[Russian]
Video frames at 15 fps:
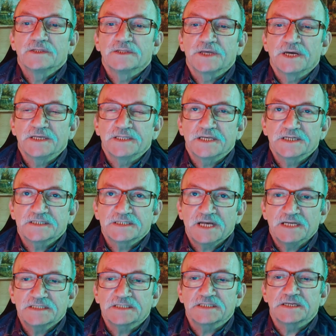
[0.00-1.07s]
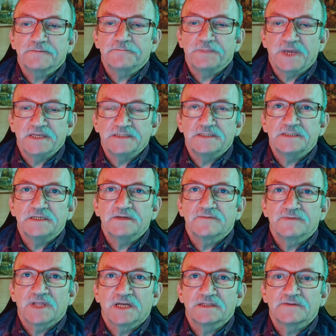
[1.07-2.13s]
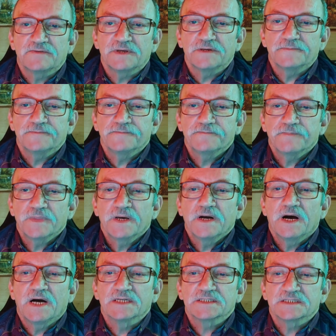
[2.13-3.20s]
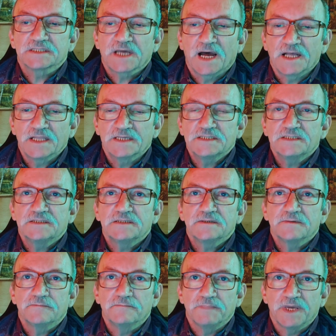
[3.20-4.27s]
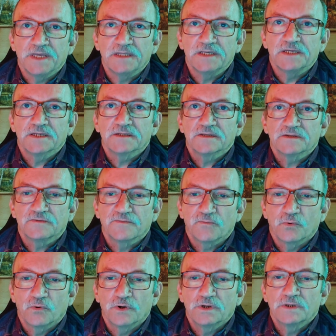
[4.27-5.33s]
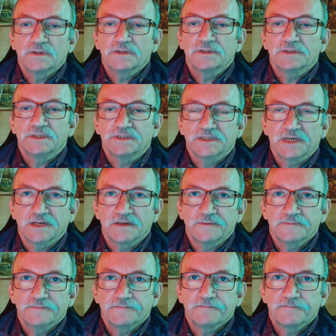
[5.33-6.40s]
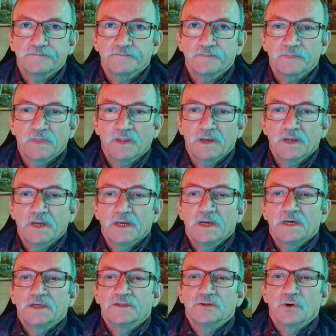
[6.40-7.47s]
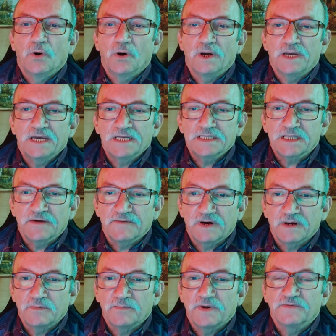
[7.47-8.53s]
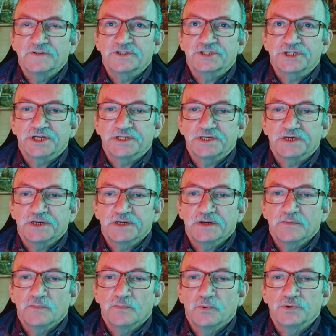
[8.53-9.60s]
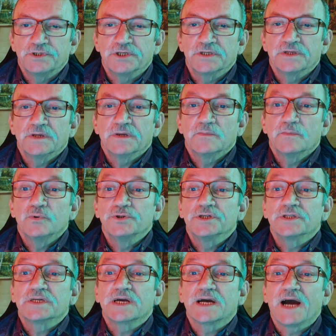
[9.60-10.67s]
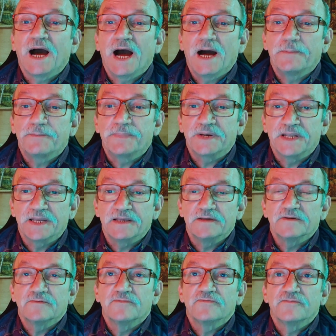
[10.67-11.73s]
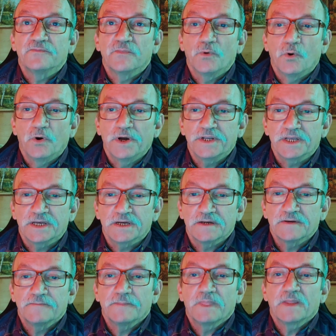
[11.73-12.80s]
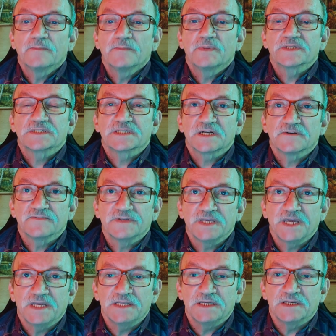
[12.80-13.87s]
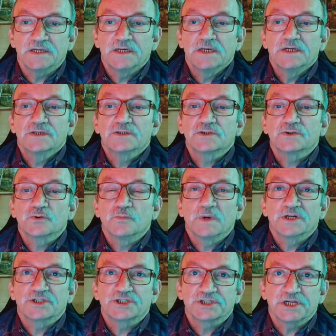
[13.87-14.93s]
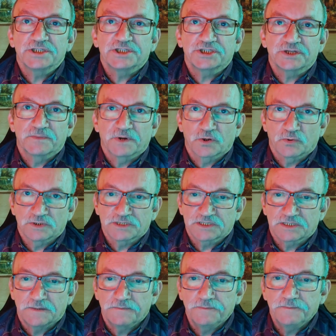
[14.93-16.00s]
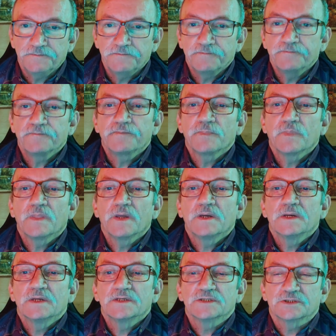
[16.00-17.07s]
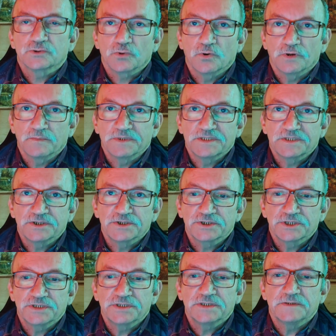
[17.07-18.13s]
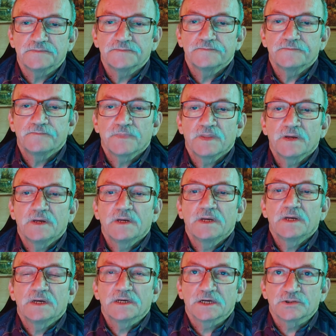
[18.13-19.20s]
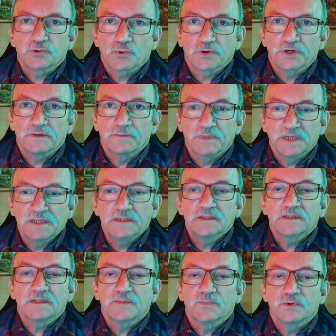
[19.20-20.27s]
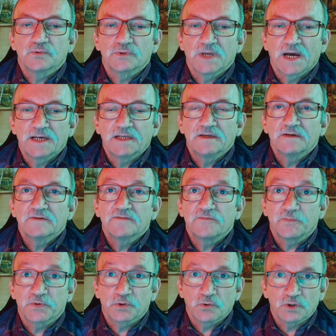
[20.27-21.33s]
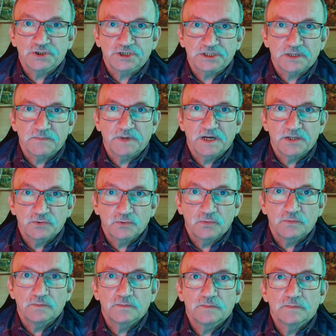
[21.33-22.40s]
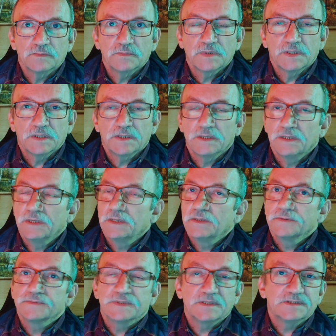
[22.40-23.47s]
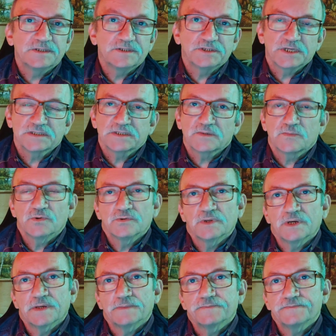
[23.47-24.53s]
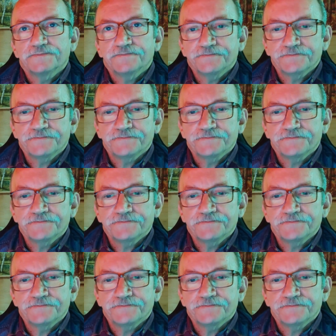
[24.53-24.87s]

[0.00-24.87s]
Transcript: До индексации пенсий в Латвии осталось менее двух недель. Но этого повышения будет, будет каплей в море по сравнению с сумасшедшим ростом стоимости жизни, который мы наблюдали в прошлом году, да и сейчас наблюдаем.